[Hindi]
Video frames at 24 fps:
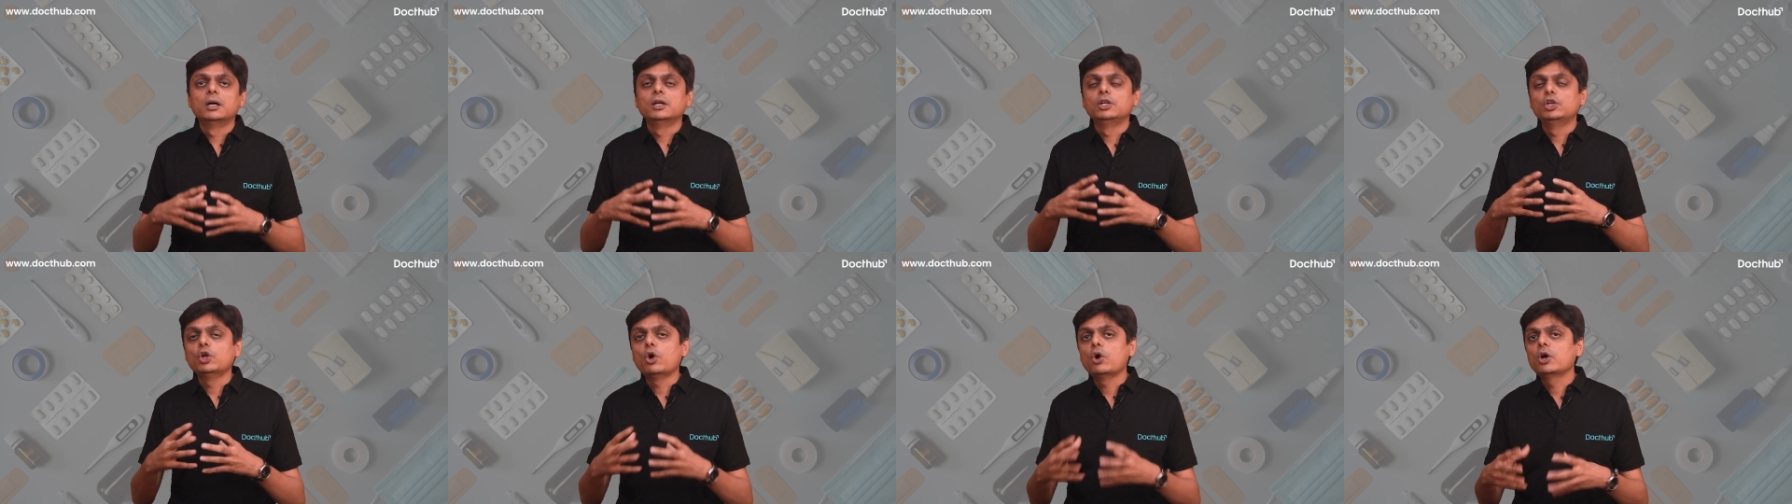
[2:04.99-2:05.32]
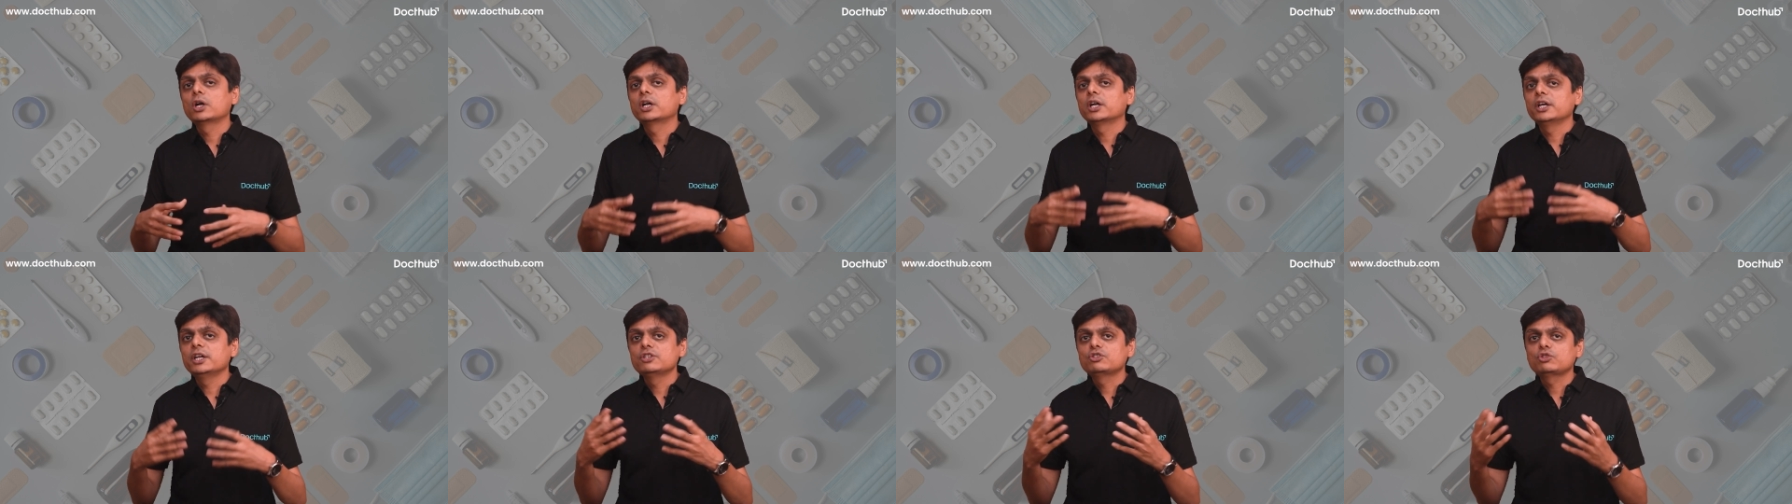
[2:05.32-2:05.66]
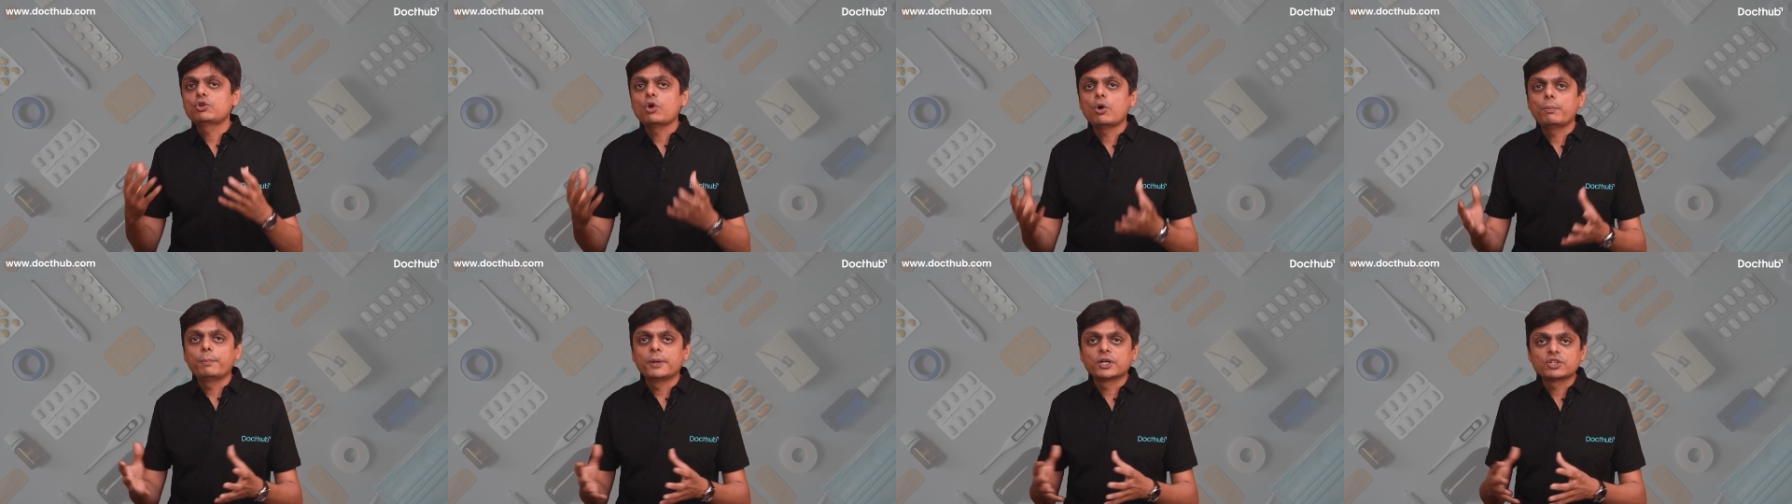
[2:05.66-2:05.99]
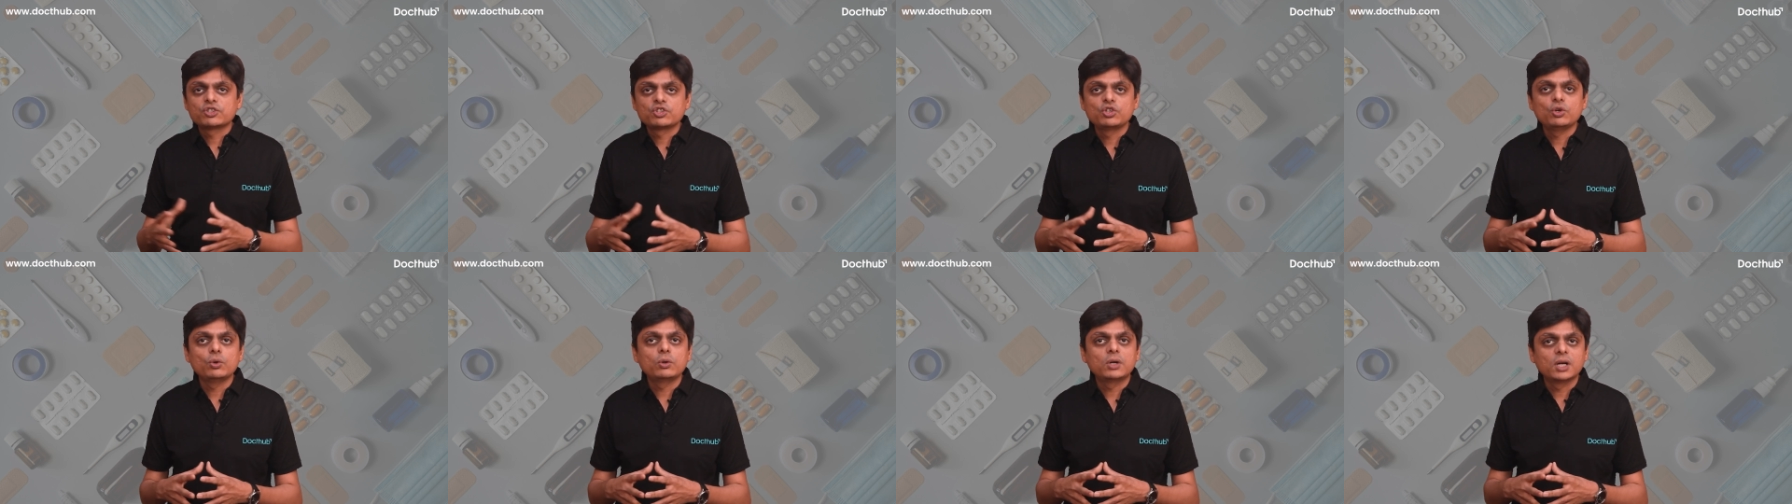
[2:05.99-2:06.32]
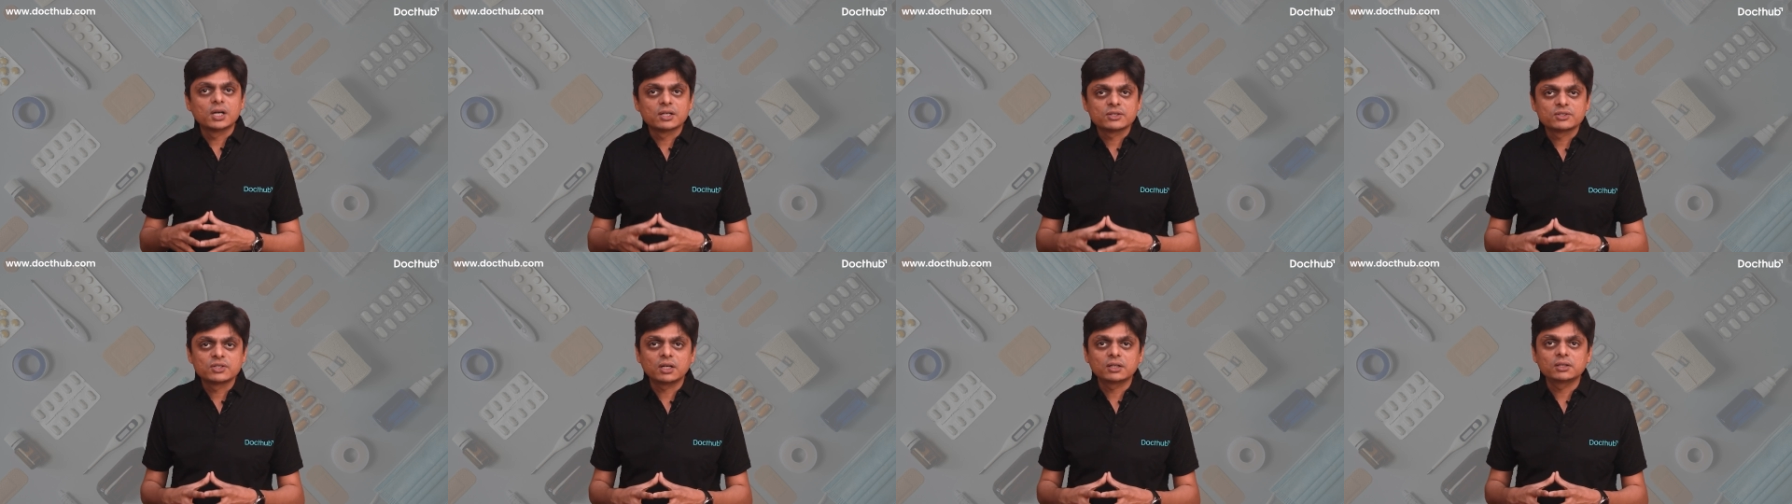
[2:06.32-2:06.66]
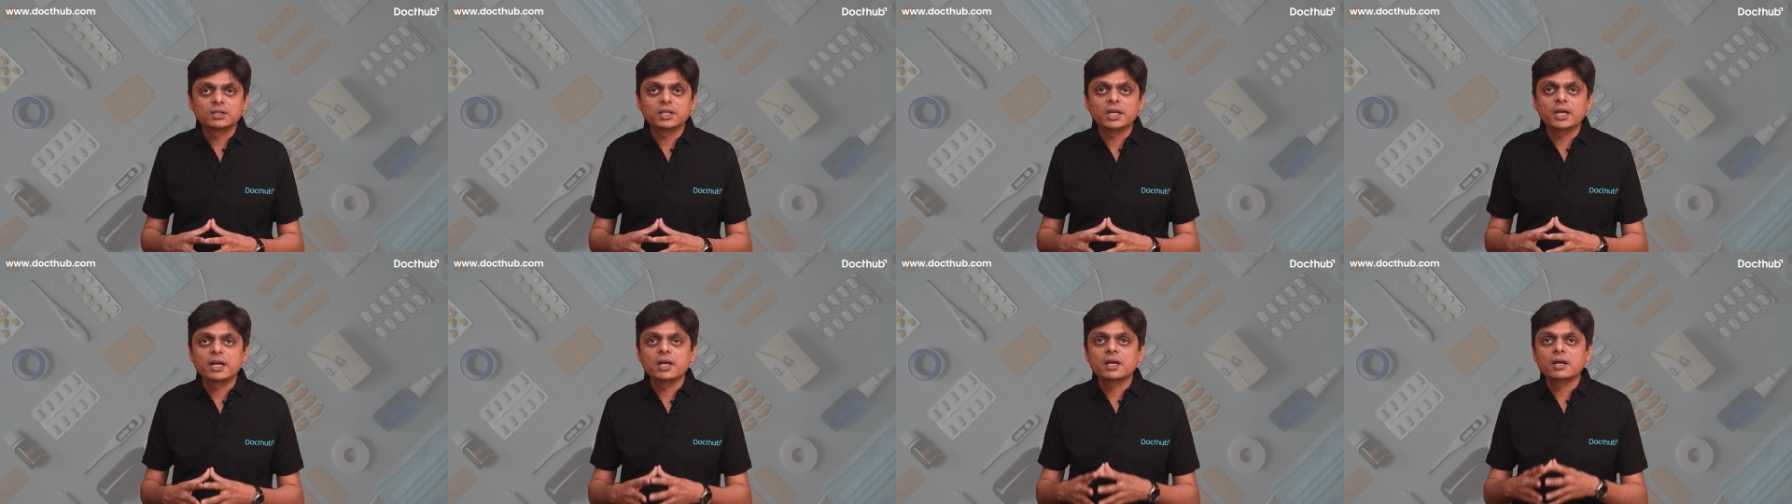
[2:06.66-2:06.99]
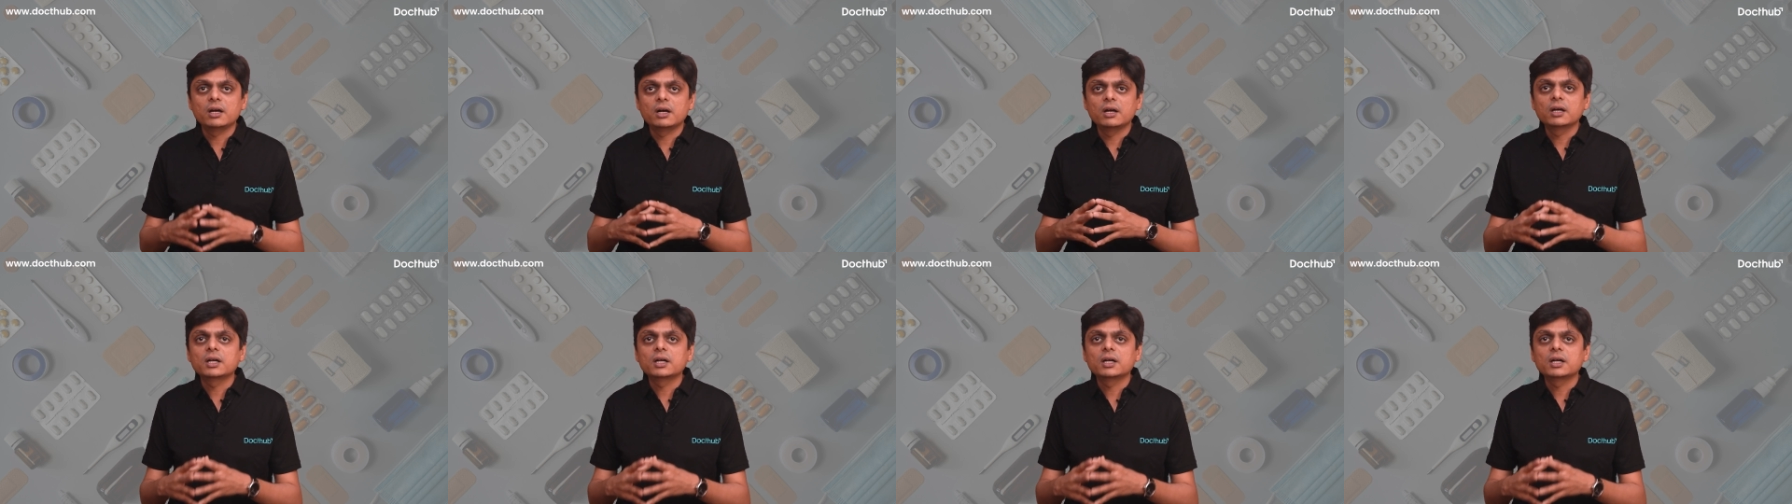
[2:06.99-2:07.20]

लोग इसको परस्यू कर सकते हैं